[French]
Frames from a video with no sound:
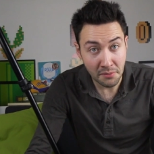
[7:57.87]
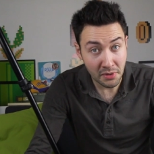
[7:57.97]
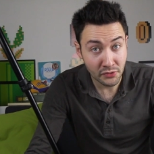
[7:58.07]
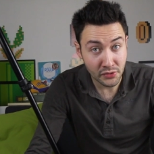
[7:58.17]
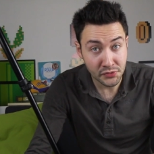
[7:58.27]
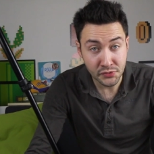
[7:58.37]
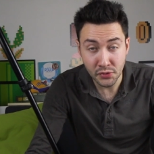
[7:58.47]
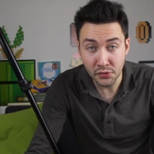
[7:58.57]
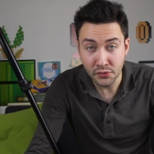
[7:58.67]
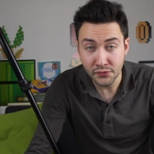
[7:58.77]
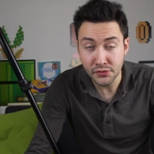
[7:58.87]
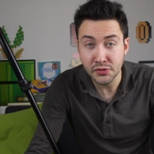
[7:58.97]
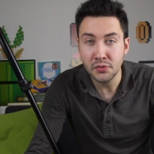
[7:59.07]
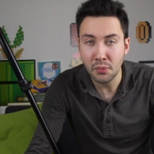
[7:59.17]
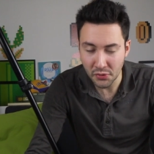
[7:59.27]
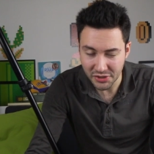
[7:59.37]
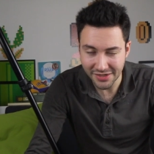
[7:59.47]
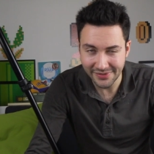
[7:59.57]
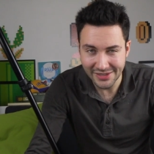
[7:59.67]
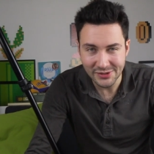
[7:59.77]
Et bien entendu, on se retrouve dans une
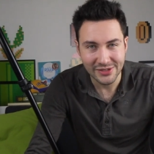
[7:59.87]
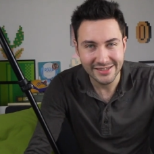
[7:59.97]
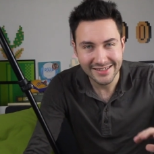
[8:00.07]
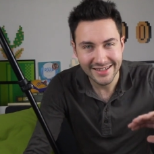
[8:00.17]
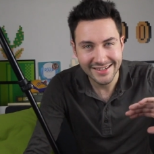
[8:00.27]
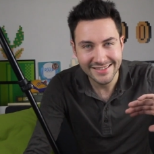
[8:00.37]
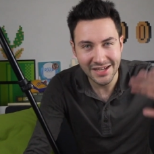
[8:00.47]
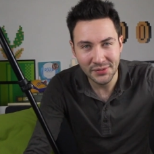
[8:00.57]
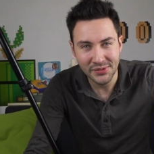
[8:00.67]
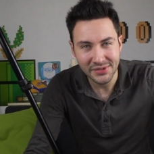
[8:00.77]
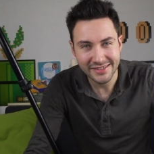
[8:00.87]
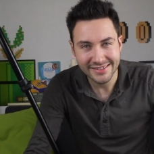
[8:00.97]
prochaine vidéo. Salut